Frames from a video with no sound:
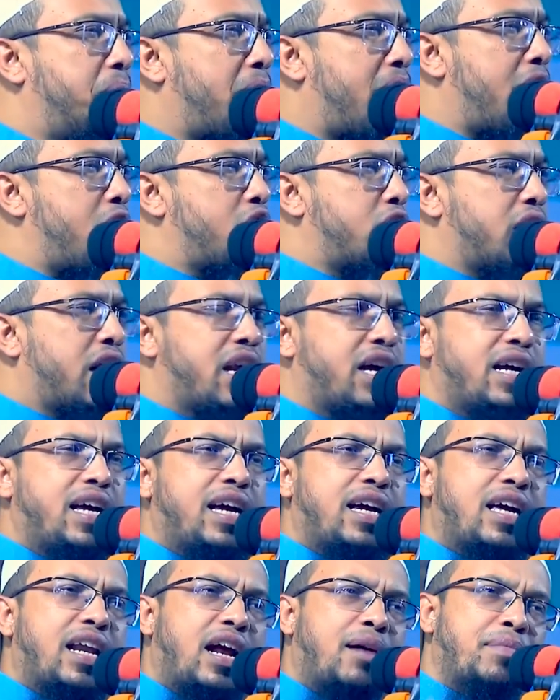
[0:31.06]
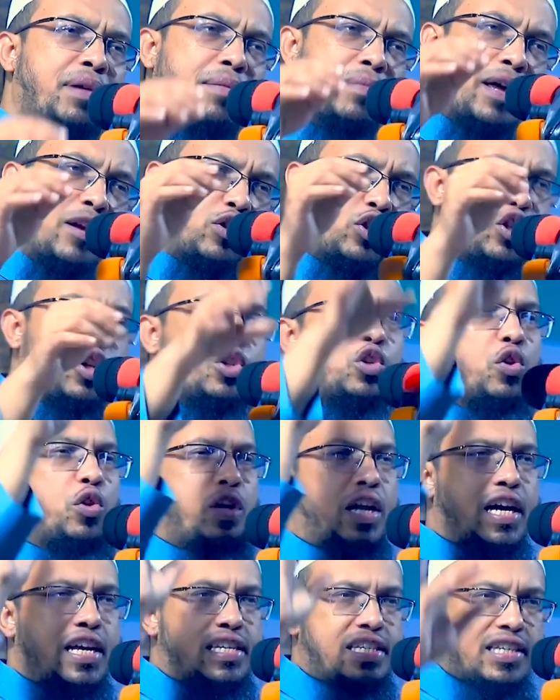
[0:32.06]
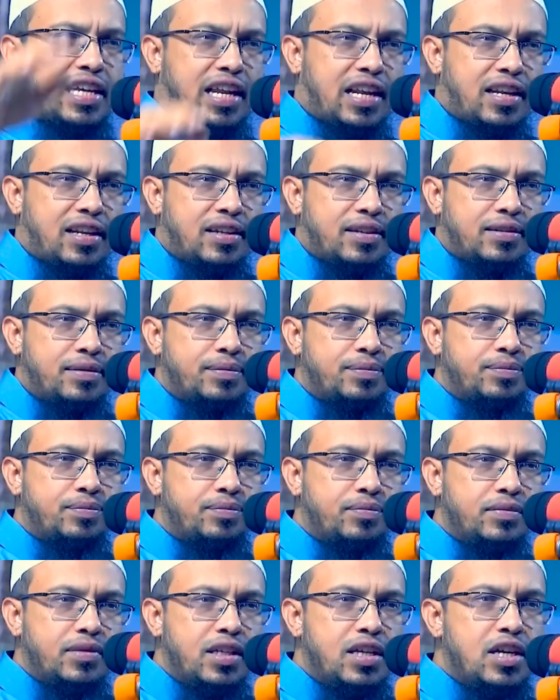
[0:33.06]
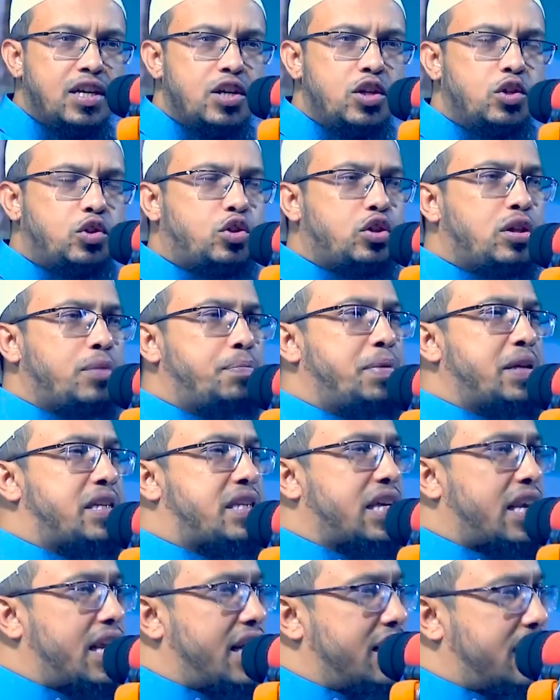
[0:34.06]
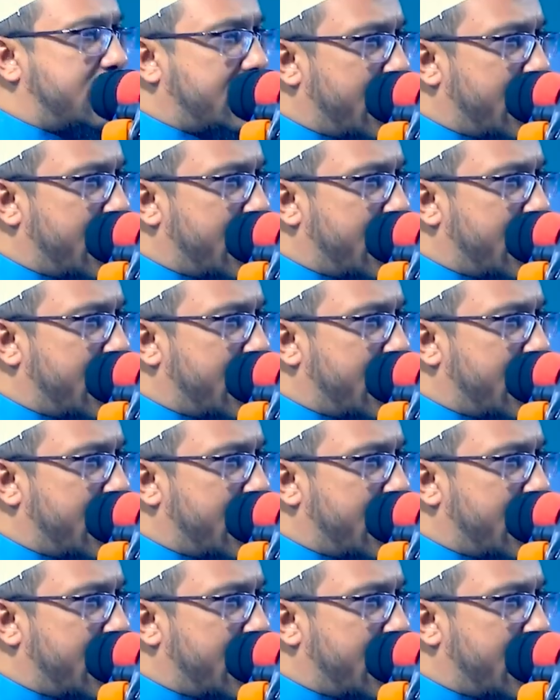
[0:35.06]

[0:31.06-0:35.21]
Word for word: বারোটার আগে গ্রামের মানুষও শোয় না আজকে যদি বিছানায়